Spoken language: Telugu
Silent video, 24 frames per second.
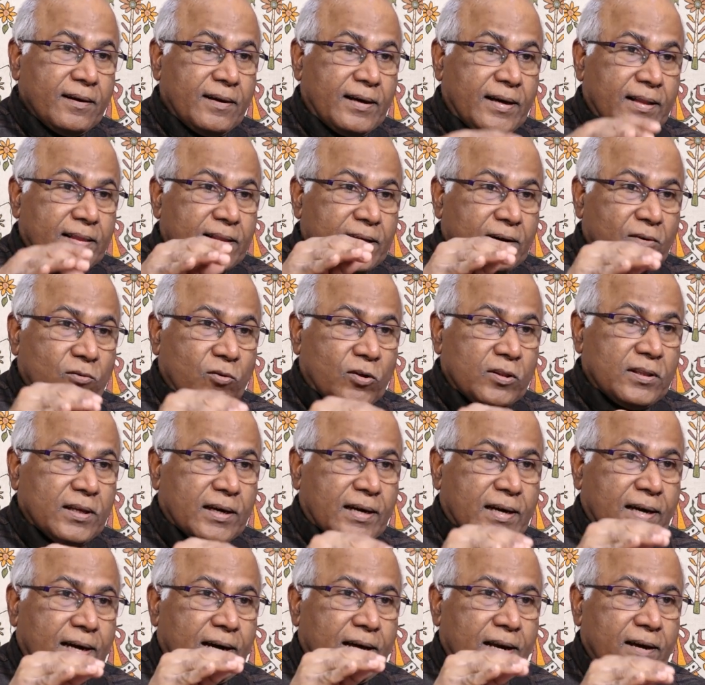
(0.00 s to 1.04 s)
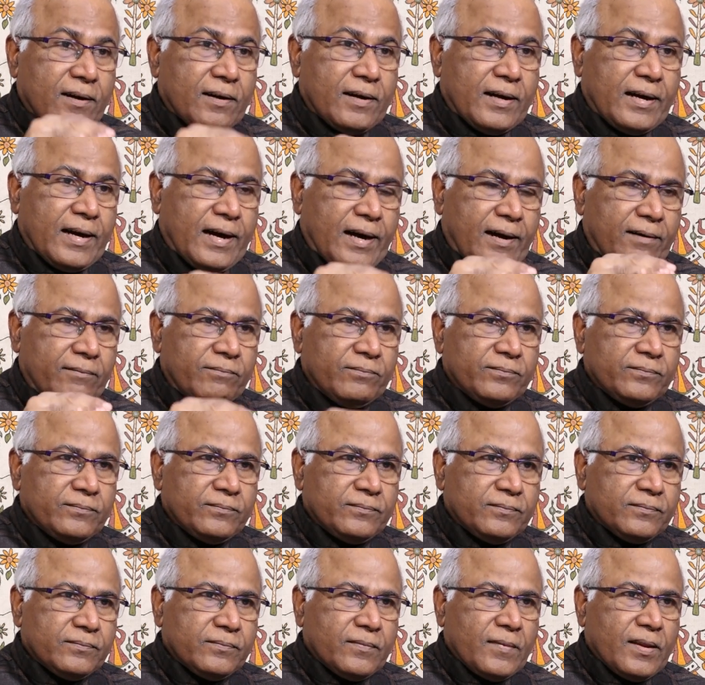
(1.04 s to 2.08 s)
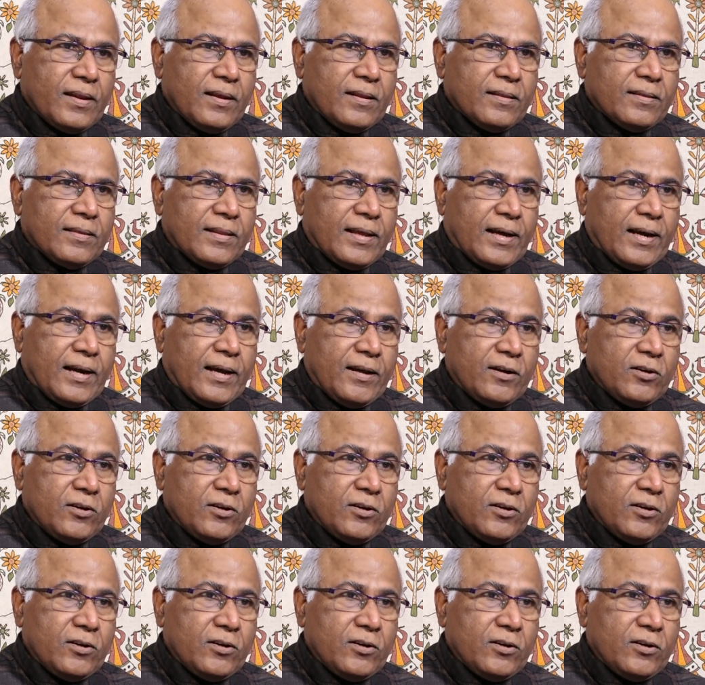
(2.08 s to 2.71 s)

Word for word: గత కొంతకాలంగా తన